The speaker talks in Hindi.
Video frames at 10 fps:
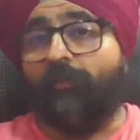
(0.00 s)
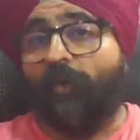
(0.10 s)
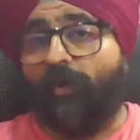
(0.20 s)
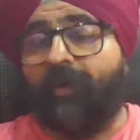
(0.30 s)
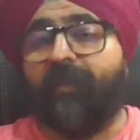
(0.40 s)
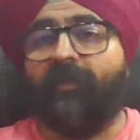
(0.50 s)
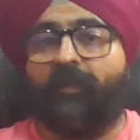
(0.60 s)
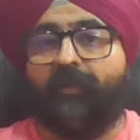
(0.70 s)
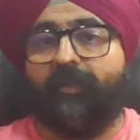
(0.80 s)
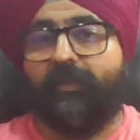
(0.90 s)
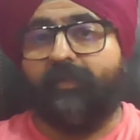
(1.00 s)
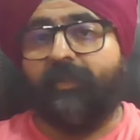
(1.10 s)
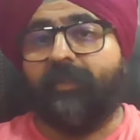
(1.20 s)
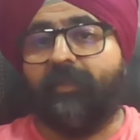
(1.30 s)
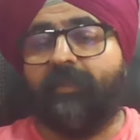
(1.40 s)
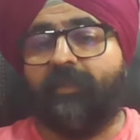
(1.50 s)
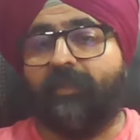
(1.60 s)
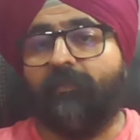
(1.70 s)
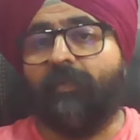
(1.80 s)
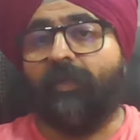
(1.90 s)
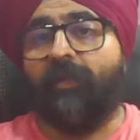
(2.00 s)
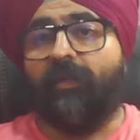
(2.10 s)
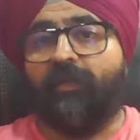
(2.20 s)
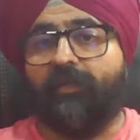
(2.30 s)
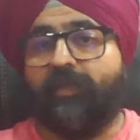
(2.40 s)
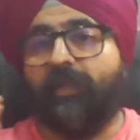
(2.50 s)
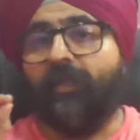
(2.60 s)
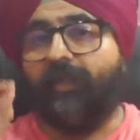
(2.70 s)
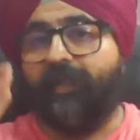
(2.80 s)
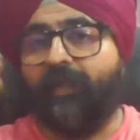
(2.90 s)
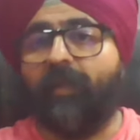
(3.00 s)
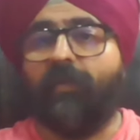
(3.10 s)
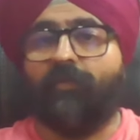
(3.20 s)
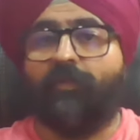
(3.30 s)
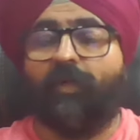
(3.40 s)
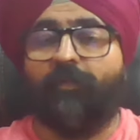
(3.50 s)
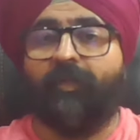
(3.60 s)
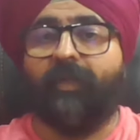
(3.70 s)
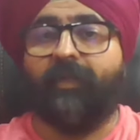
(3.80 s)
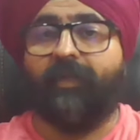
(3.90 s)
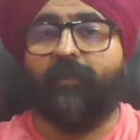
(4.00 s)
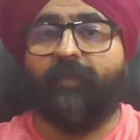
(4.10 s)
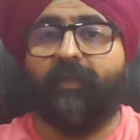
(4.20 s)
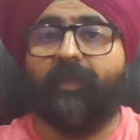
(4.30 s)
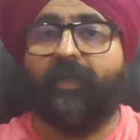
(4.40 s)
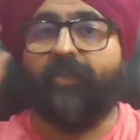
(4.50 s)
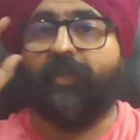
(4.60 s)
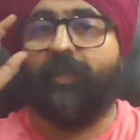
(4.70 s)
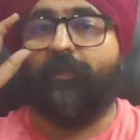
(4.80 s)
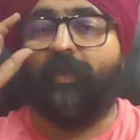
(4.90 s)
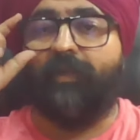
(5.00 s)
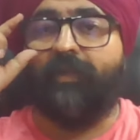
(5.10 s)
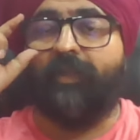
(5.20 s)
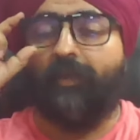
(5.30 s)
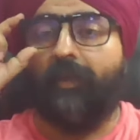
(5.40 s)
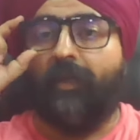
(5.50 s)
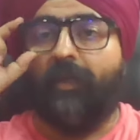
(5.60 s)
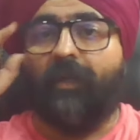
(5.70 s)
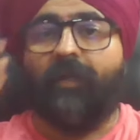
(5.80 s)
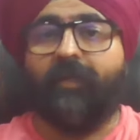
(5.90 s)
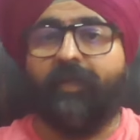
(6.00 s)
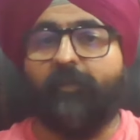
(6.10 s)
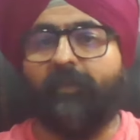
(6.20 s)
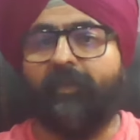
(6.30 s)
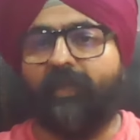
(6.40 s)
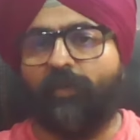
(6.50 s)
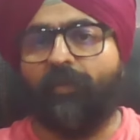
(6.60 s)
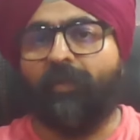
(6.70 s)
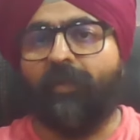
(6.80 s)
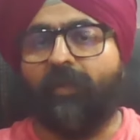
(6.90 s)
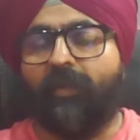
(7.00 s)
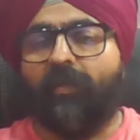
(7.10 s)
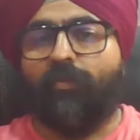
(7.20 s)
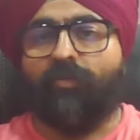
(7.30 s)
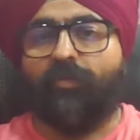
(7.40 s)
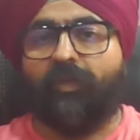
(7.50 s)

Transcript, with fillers: मौकरी था जस्टिस सिस्टम का जहाँ एक हर हम कहते हैं कि भाई न्याय शीघ्र मिलना चाहिए अगर न्याय में देरी हुई तो जो